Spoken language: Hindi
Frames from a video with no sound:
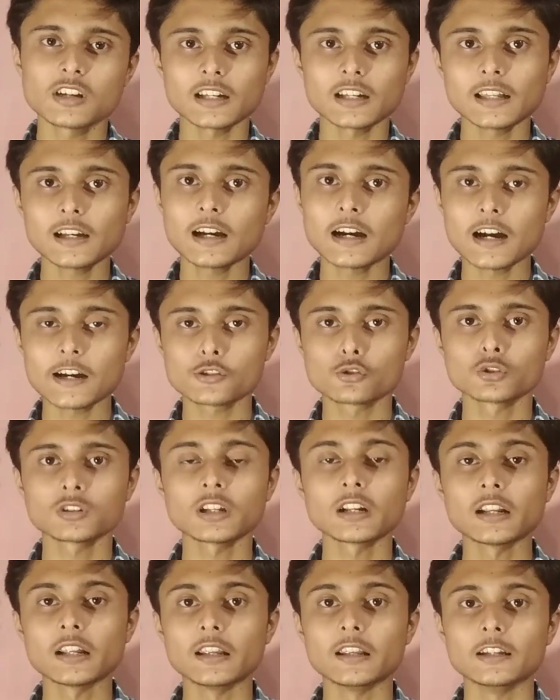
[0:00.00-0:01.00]
ज़्यादा खास
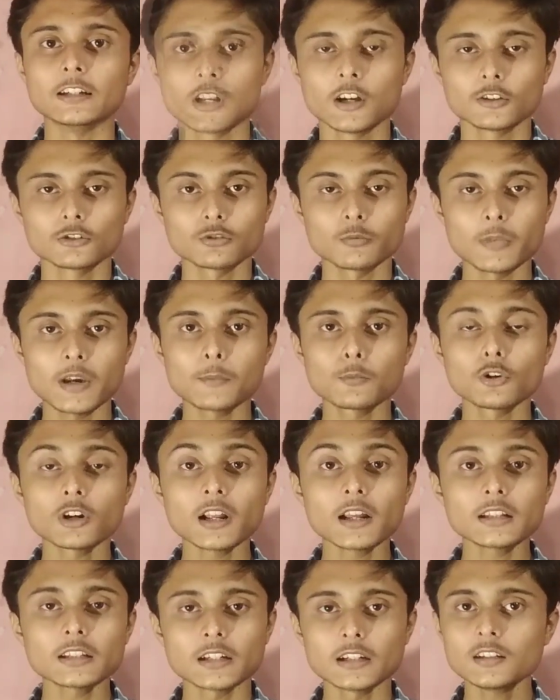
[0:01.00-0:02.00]
होता नहीं है तो मैं बोल
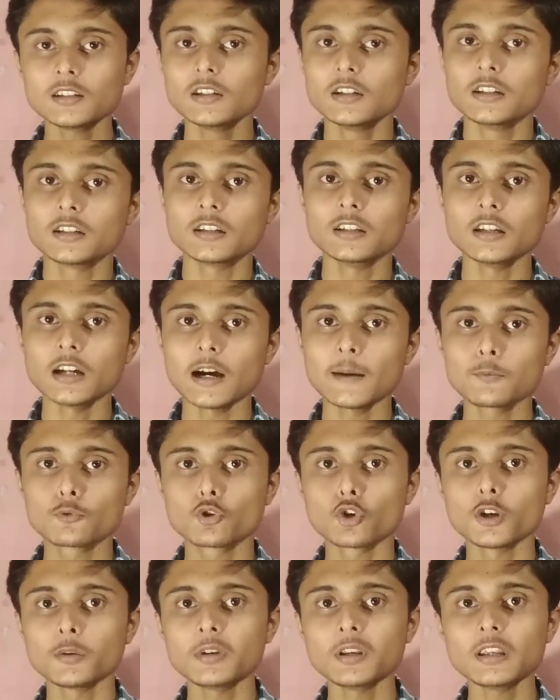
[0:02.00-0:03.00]
रहा था कि आप
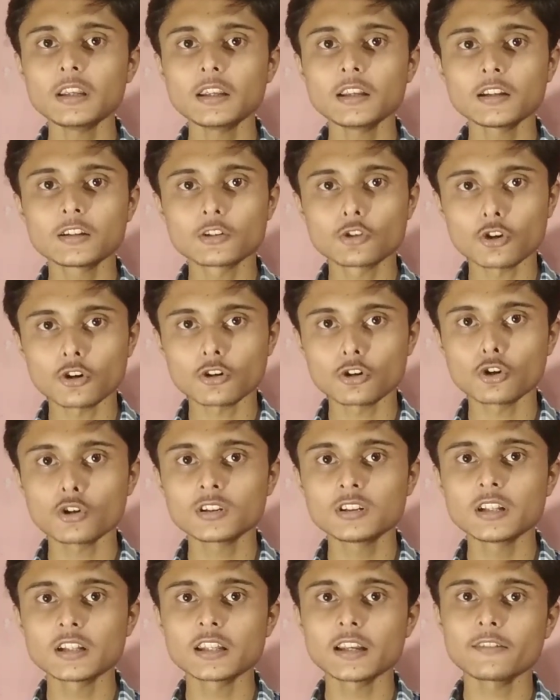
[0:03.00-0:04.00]
कोई भी
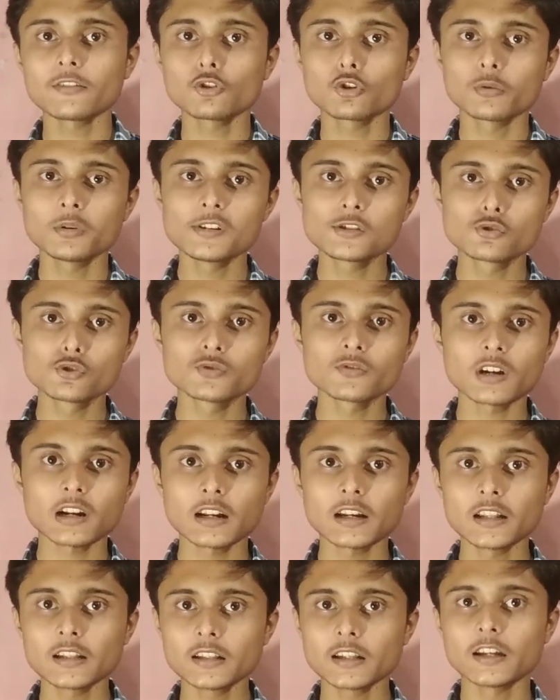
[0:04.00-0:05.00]
क्लॉथ लेते हैं या फिर कोई भी शूज़ वगैरह
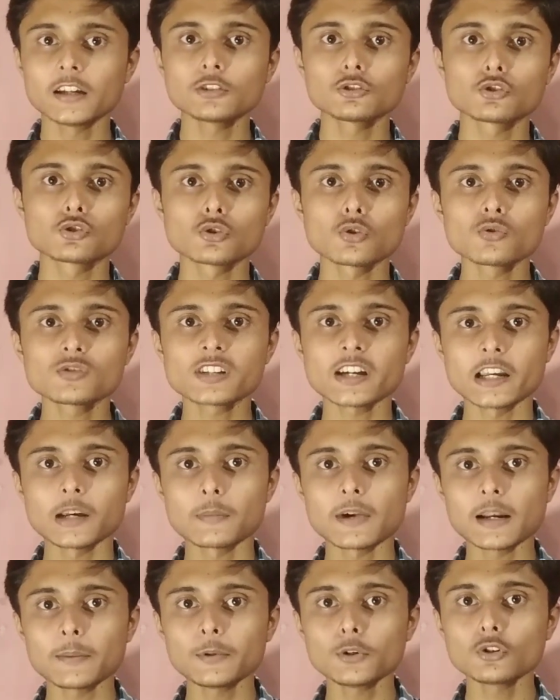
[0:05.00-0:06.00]
लेते हैं तो जो उसका
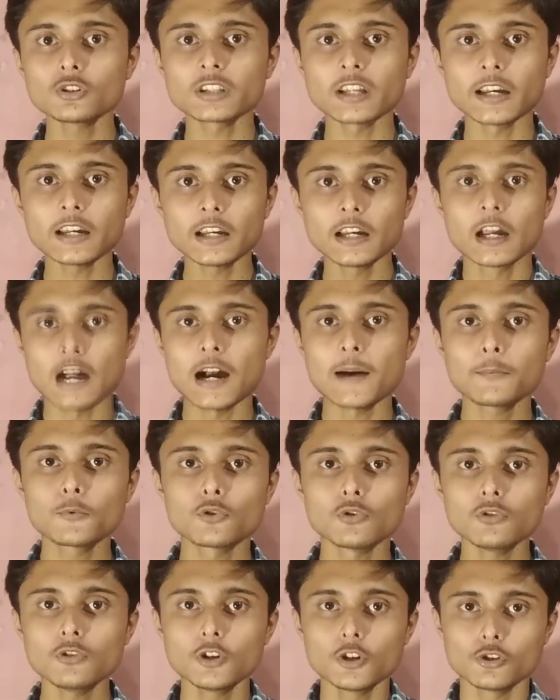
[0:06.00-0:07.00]
एम होता है
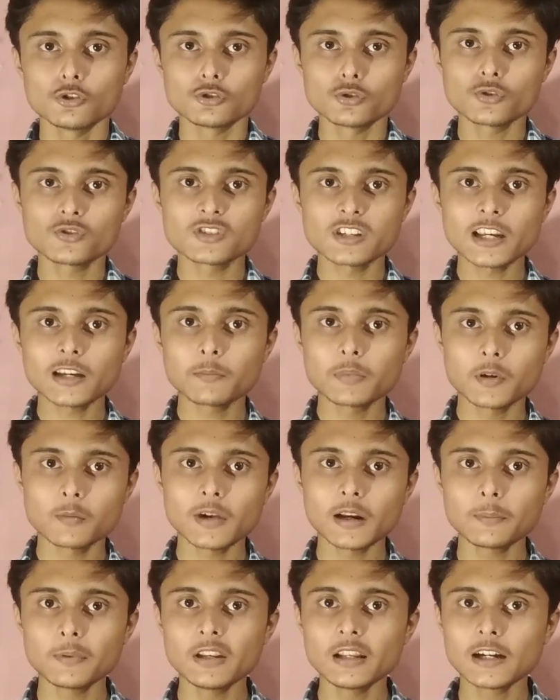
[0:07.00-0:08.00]
आपको जो स्टैक पे
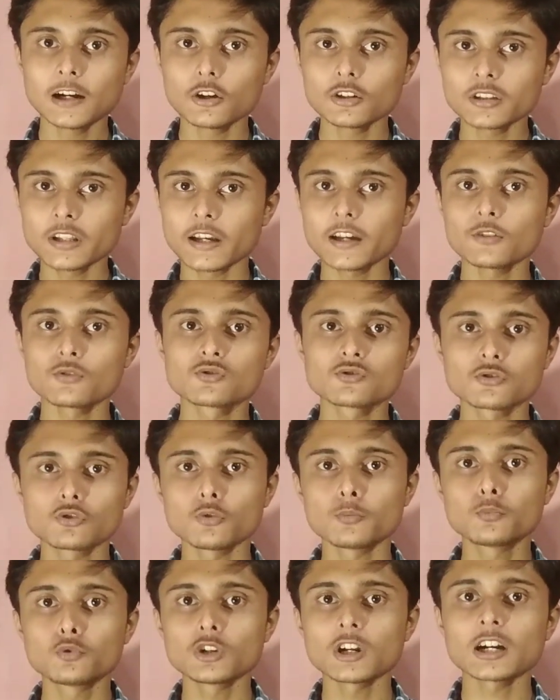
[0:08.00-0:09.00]
एम लिखा होता है
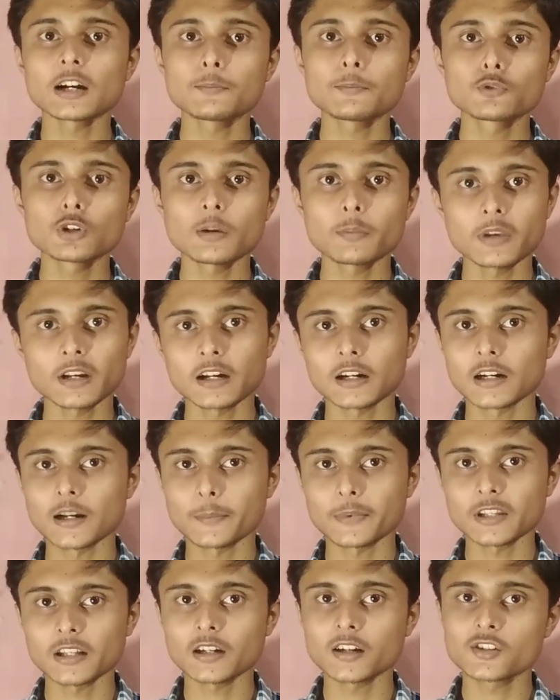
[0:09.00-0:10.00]
उसको पूरा का पूरा पे करना
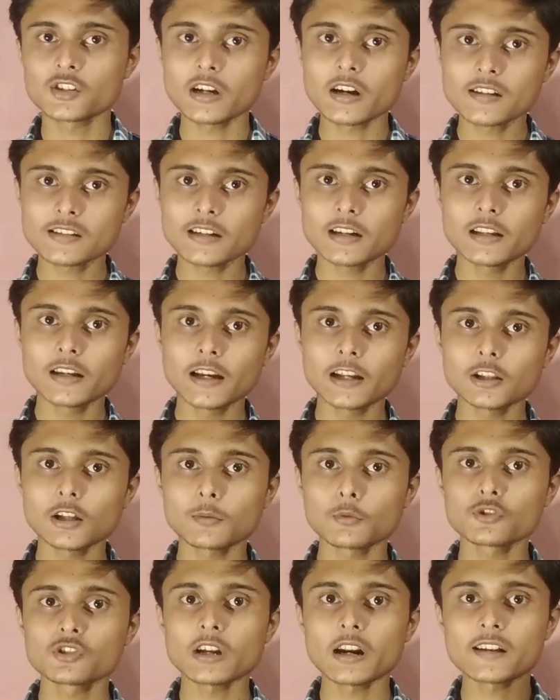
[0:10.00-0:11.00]
पड़ता है अगर चार हज़ार लिखा है तो
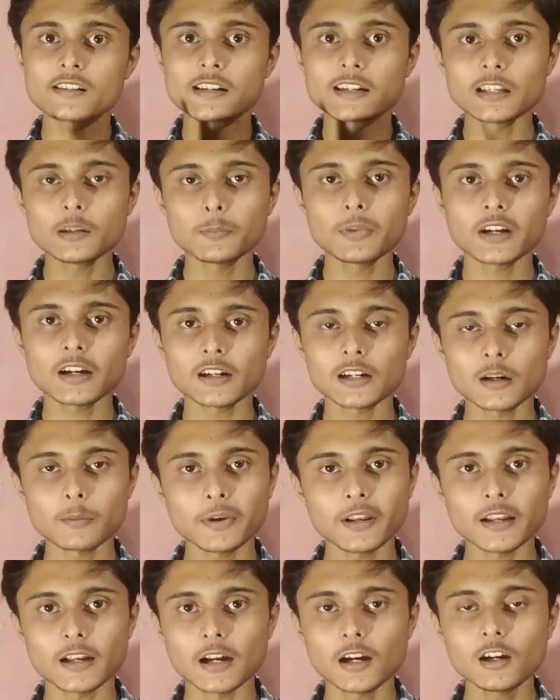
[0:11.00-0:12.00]
आपको चार हज़ार ही पे करना
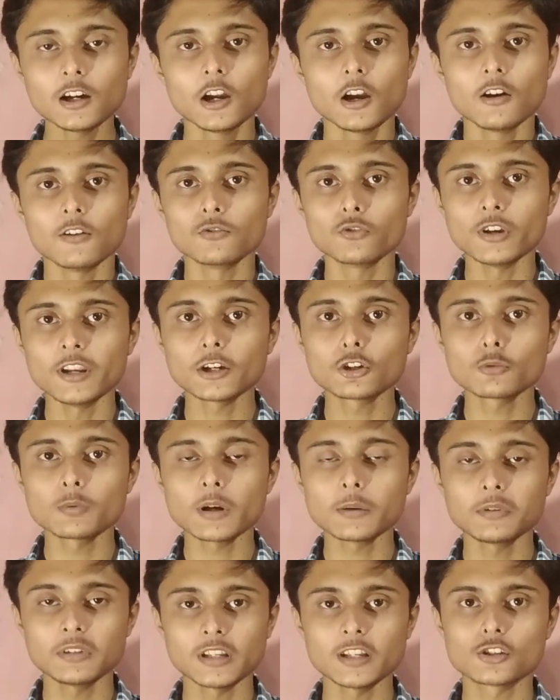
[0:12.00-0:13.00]
पड़ेगा वो एक
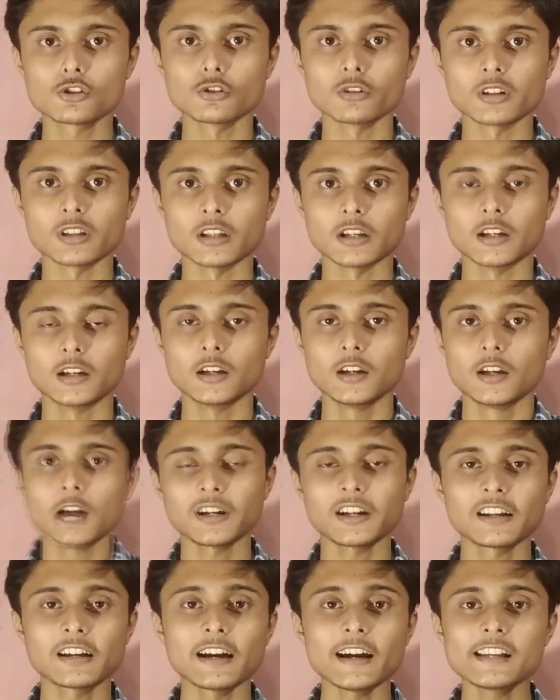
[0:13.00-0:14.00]
रुपया भी नहीं छोड़ते हैं
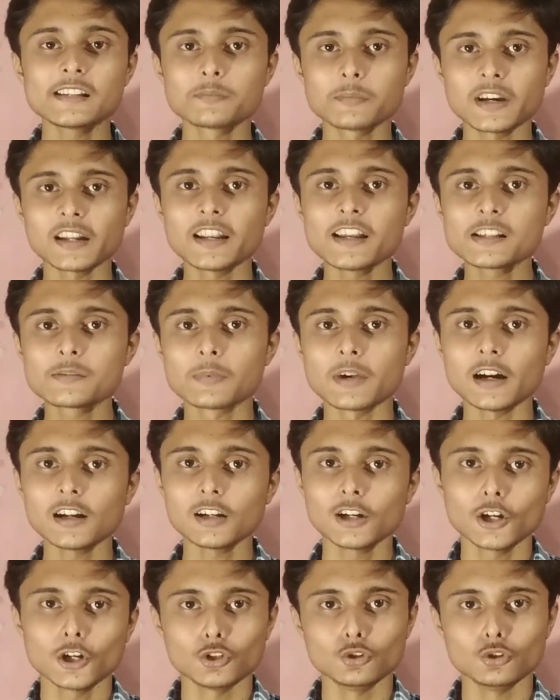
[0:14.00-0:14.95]
बट गाइज मैंने इस बार